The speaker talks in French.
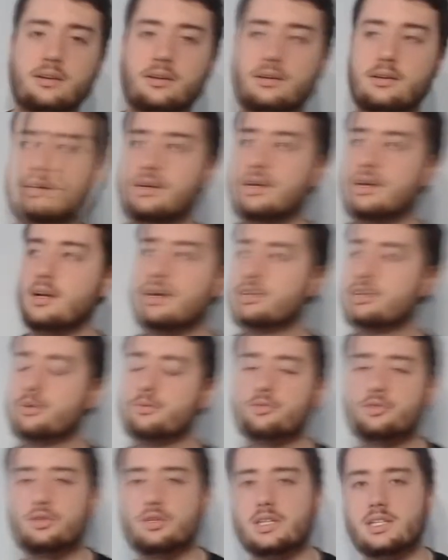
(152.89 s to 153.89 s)
amis,
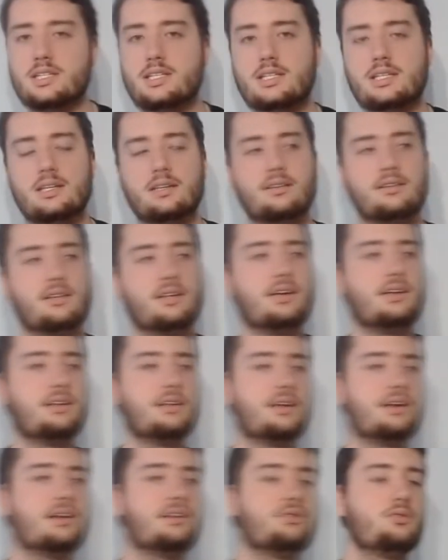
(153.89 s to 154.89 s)
comme je l'ai dit,
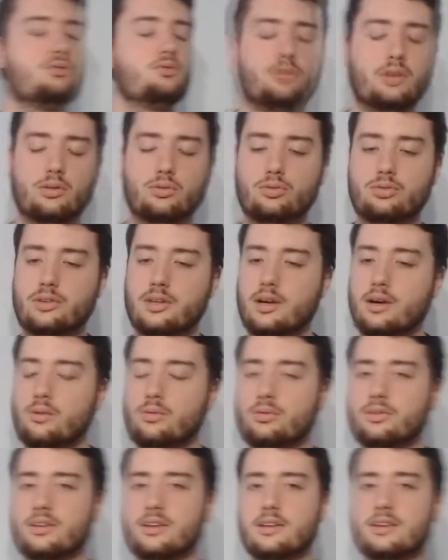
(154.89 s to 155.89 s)
seinen, tout ça, tout
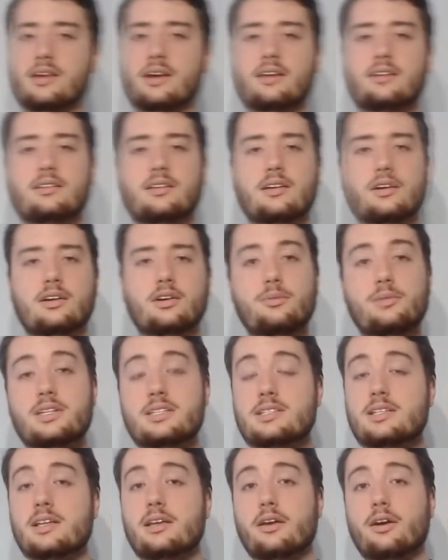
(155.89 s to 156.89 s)
ça, on s'intéresse à
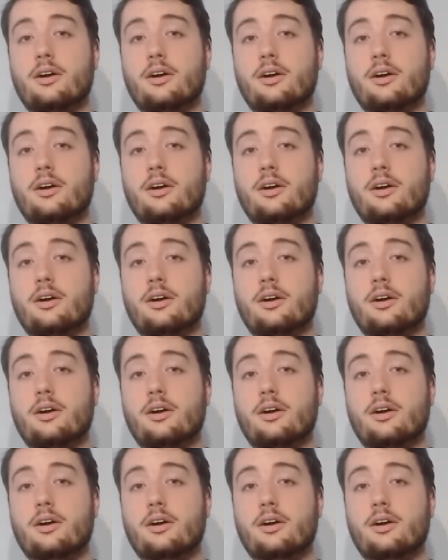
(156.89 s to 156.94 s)
Goblin